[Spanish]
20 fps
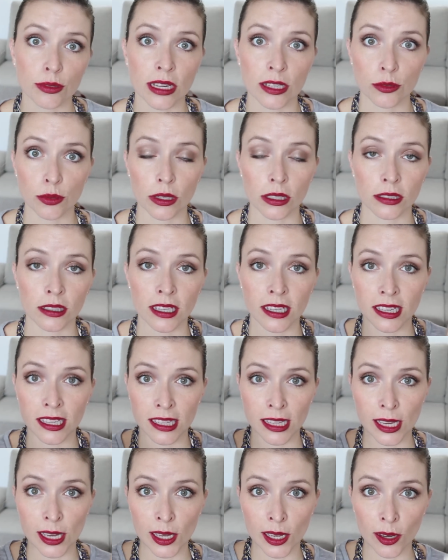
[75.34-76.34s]
una suerte
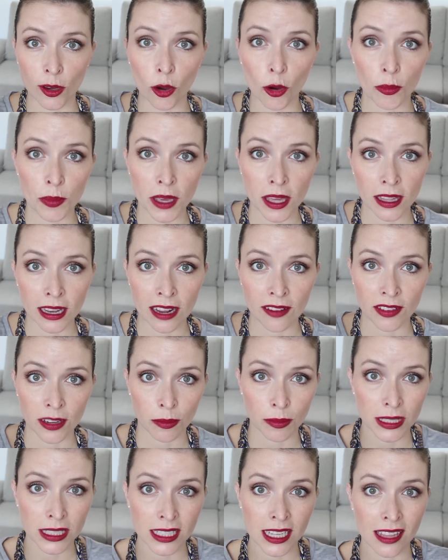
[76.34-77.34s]
de copia de la
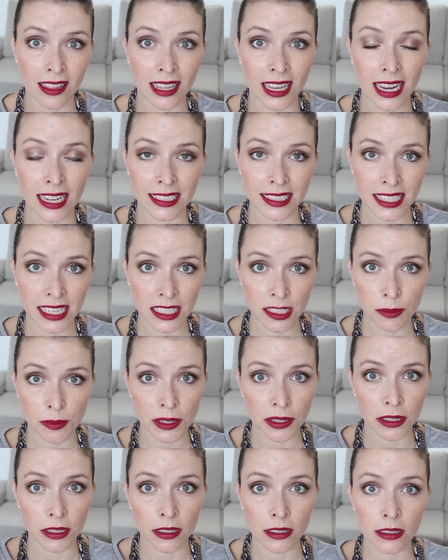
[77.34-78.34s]
farmacia de la Taint
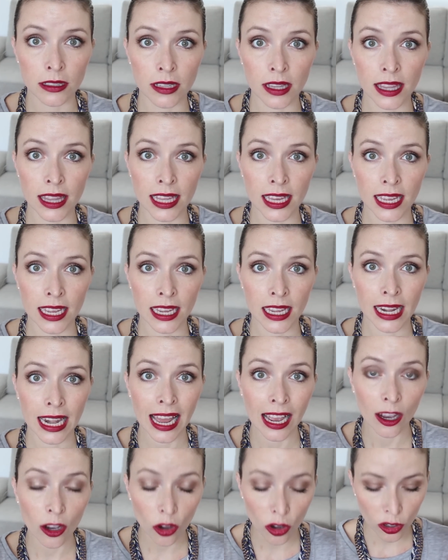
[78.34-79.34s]
Miracle de
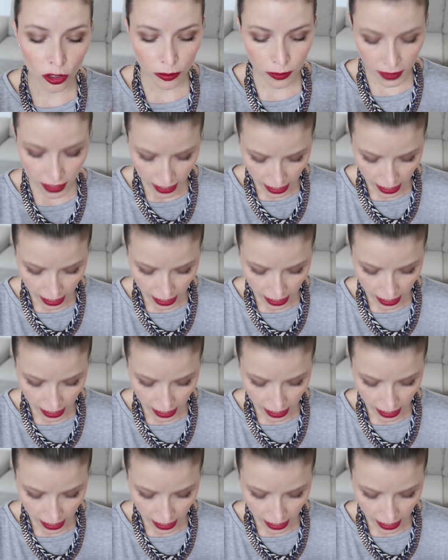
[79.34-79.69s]
Lancôme